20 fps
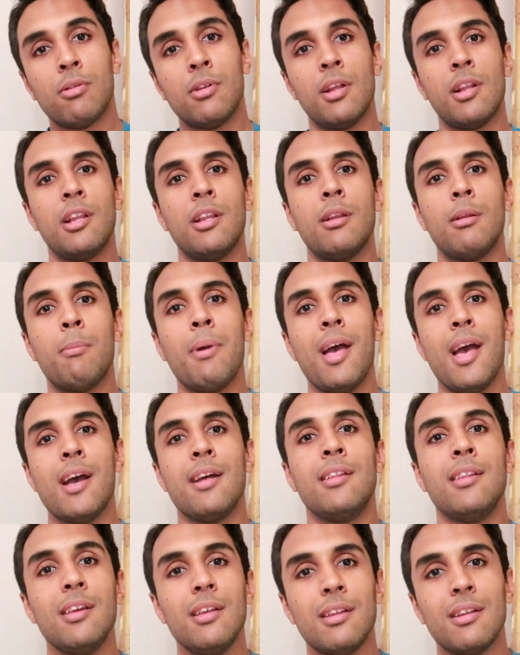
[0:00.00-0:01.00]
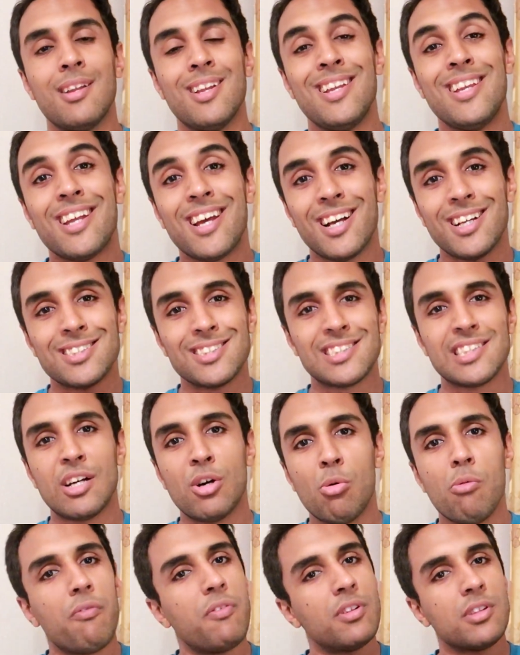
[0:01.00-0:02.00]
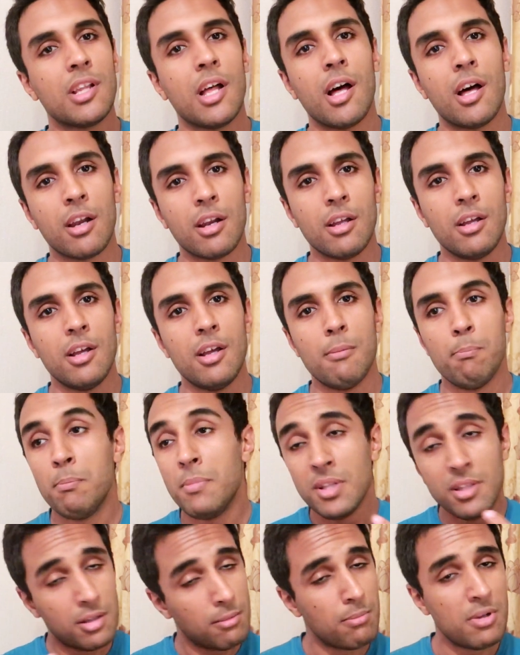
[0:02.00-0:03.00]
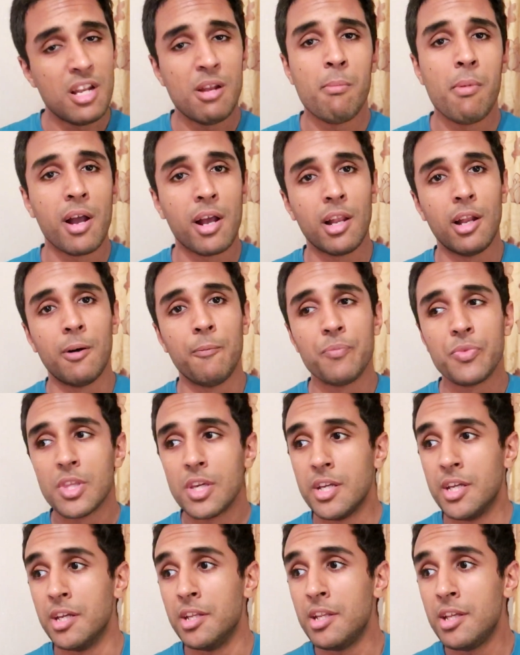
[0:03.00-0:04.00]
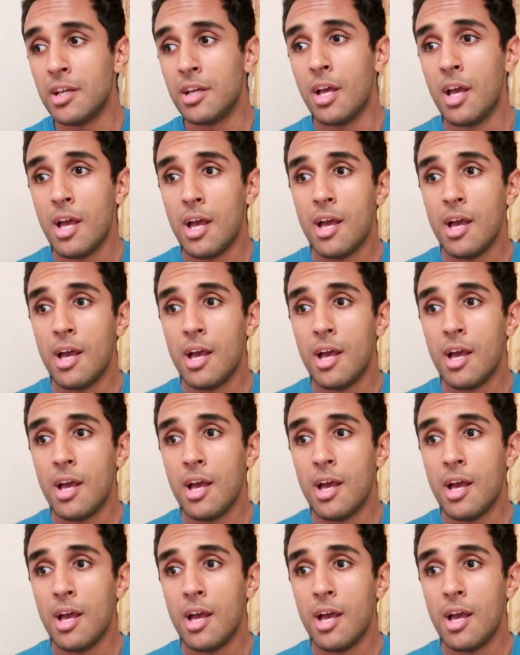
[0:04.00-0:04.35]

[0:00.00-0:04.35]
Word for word: ديال المعادن اللي خاصهم في النهار من من الماكله يعني